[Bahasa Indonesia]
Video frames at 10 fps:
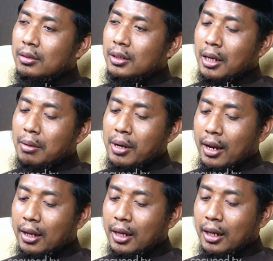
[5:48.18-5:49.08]
Sehingga
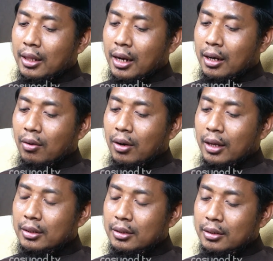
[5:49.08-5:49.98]
benar yang dikatakan
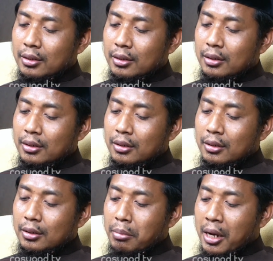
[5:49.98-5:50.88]
oleh
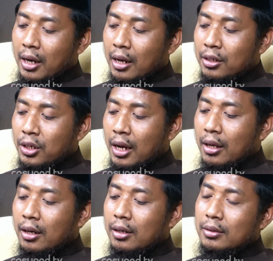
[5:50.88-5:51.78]
sebagian ahli
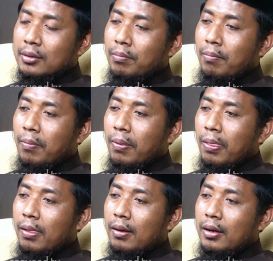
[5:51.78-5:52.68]
syair
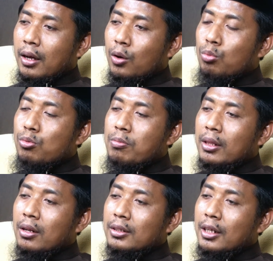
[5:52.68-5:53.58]
al-ummu
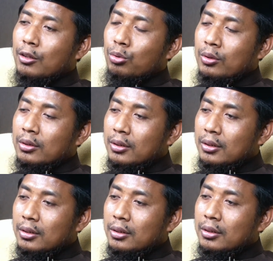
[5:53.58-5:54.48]
madrasatun
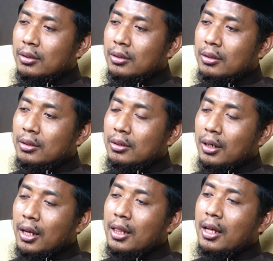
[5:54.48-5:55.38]

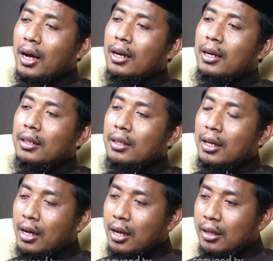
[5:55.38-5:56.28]
idza adat
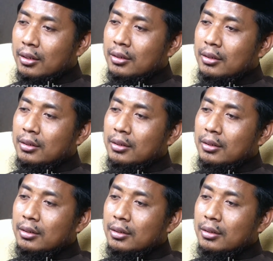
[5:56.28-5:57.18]
taha
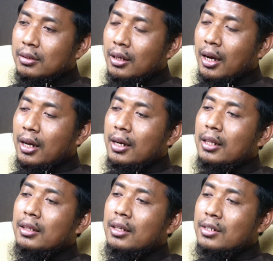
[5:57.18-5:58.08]

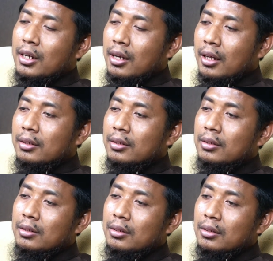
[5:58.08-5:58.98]
adat tajilan
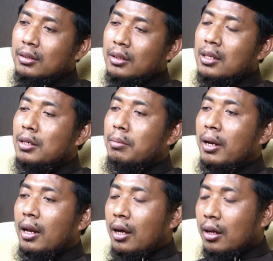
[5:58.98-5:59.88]

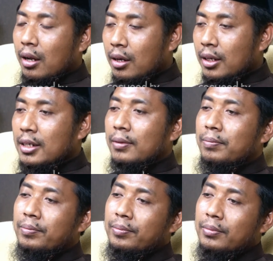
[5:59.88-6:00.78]
tayyibal a'raqi
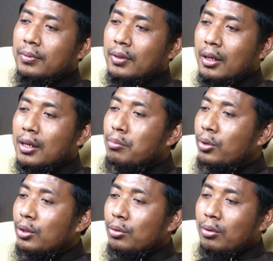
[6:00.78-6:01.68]
ya,
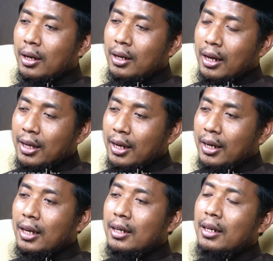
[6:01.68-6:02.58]
ibu itu
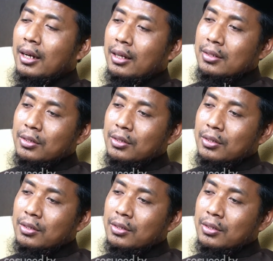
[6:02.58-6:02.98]
hakikatnya adalah